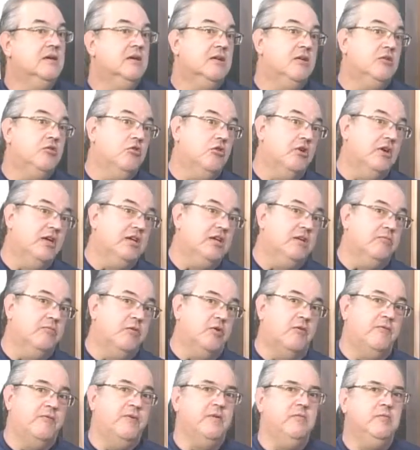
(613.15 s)
No handebol
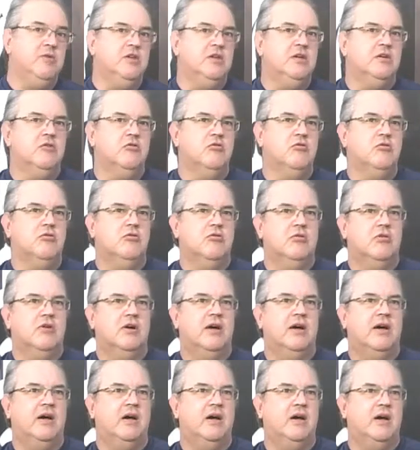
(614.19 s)
feminino,
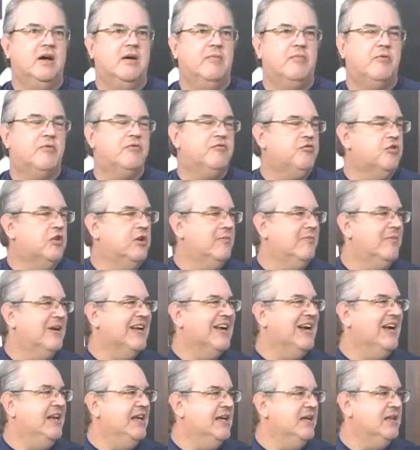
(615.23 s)
a professora
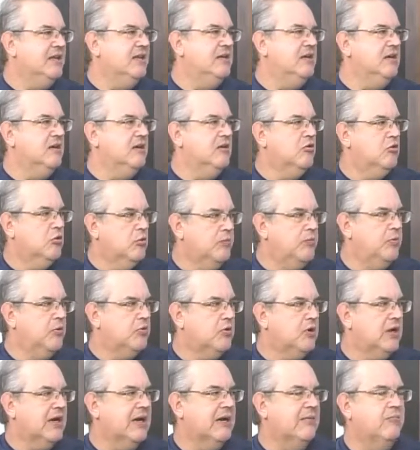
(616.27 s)
Margarete Ruppel, que
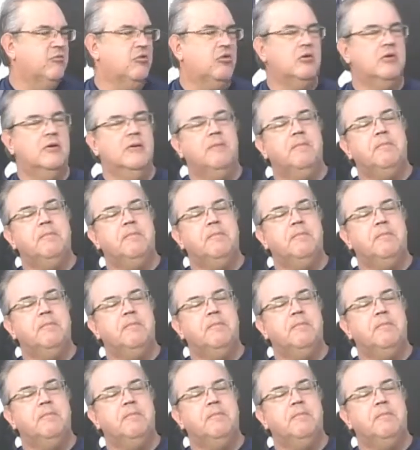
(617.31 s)
acabou